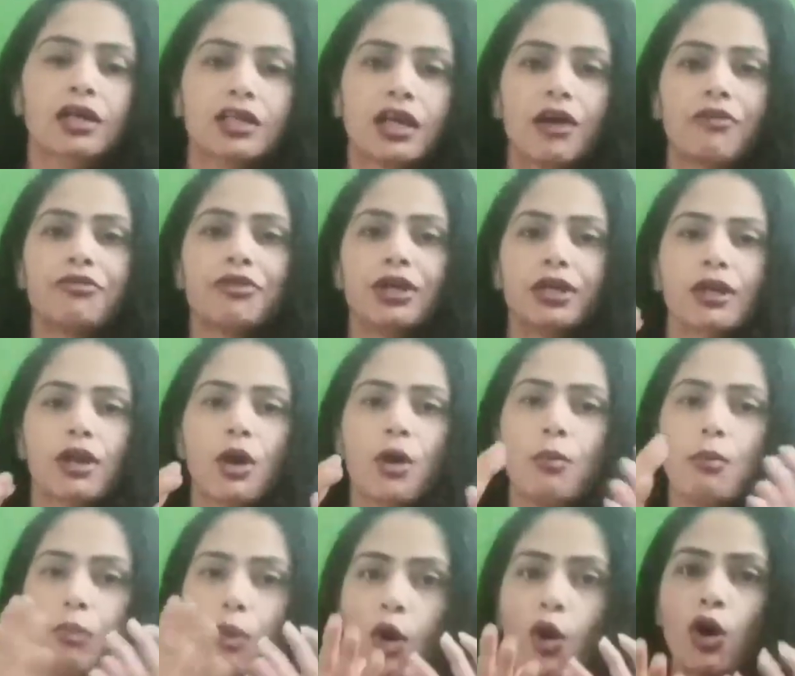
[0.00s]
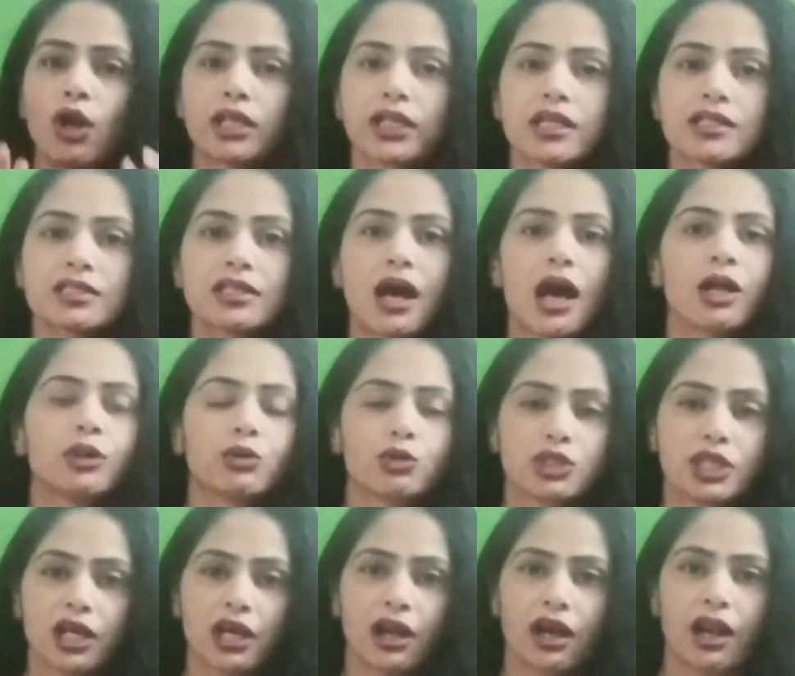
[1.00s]
या फिर पोल के साथ
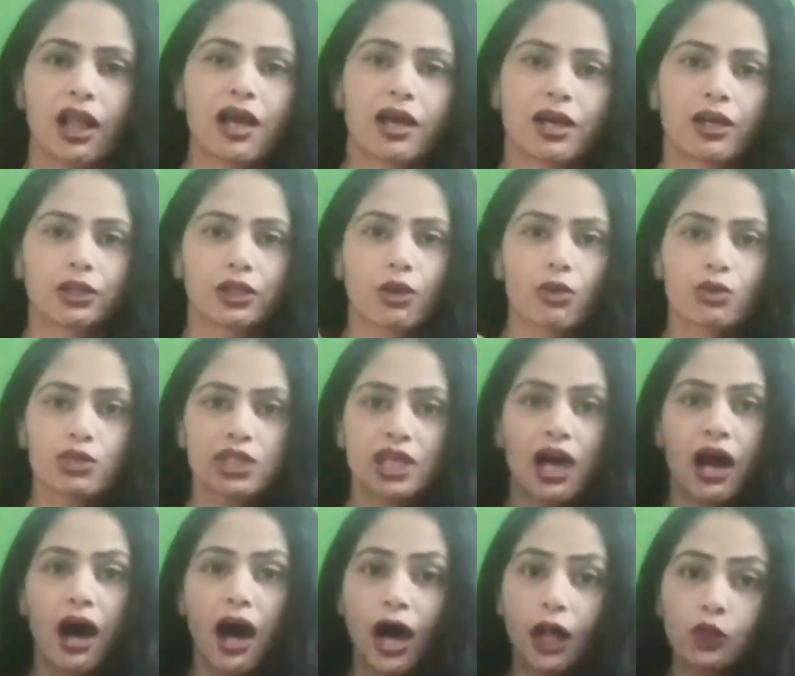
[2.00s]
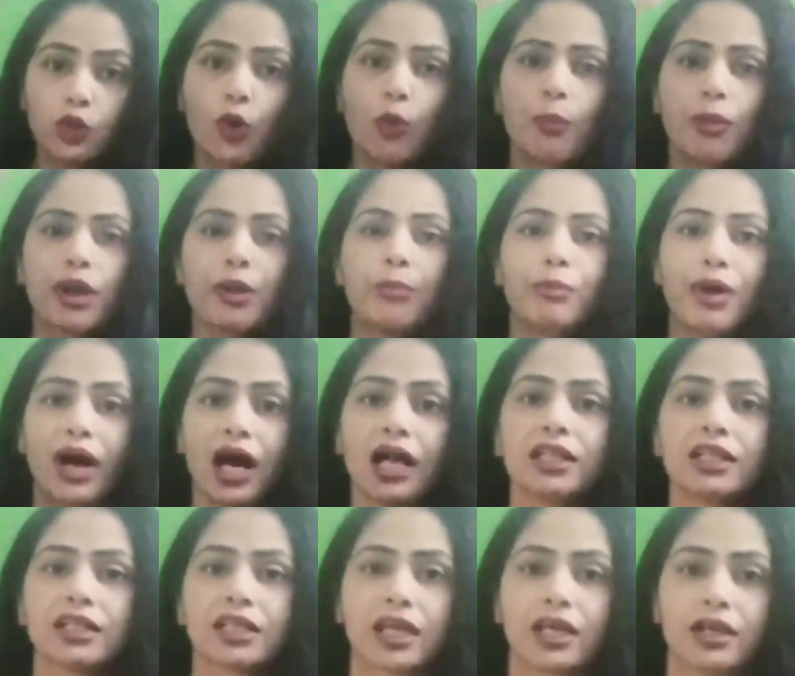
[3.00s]
उसे खड़ा करके और उसके हाथ ऊपर
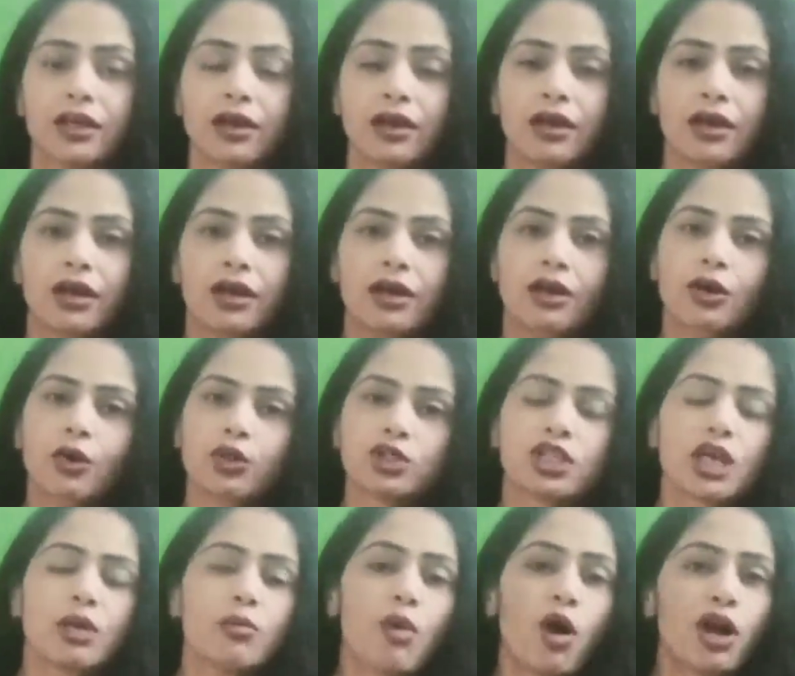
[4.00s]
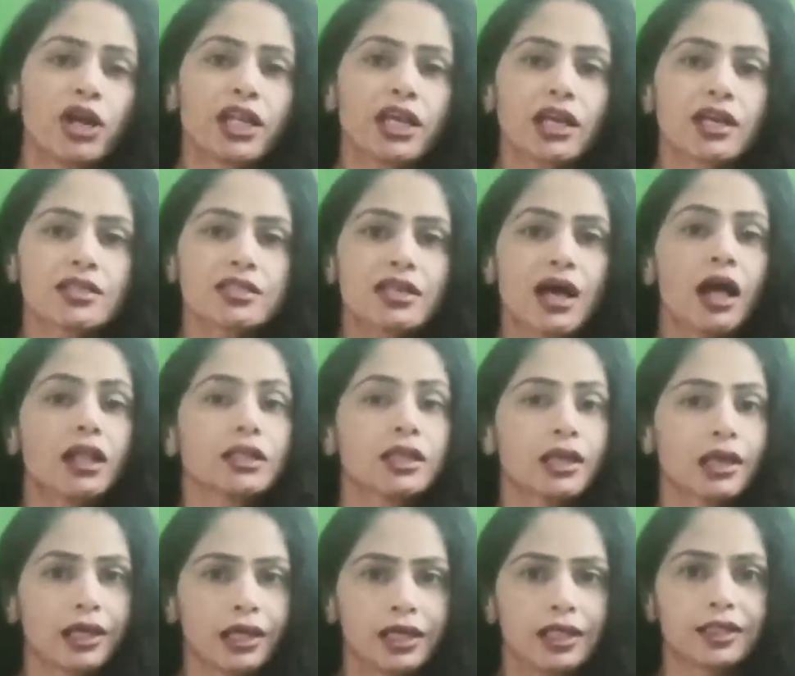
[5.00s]
बांध के उसकी बॉडी के साथ
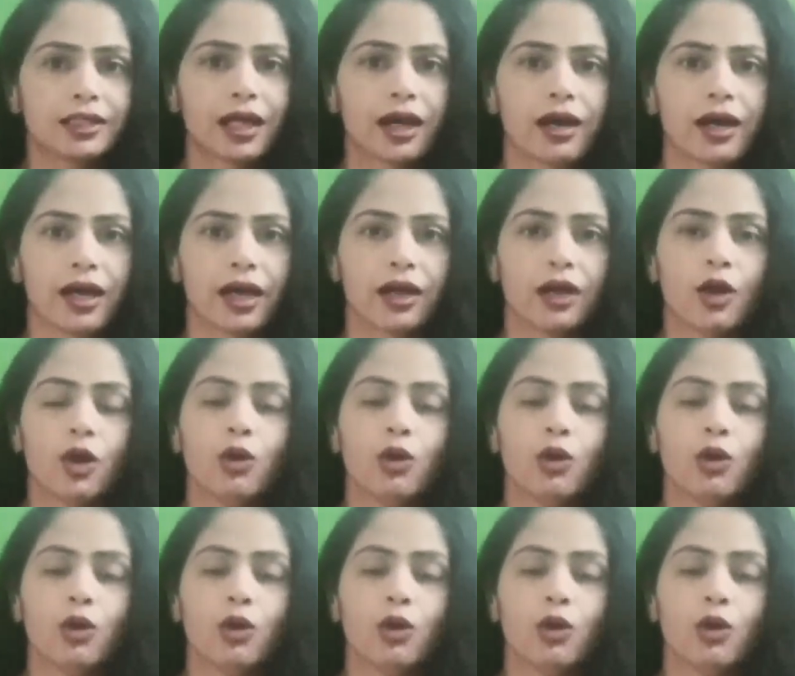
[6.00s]
खेलता है